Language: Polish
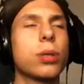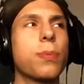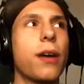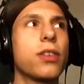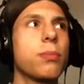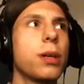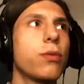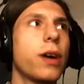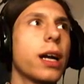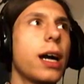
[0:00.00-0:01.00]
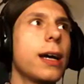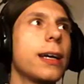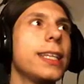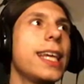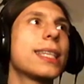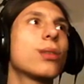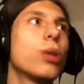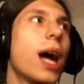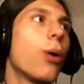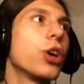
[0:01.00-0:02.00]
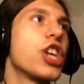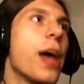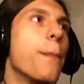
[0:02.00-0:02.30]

Sprawdźmy, uwaga. Jest, udało się!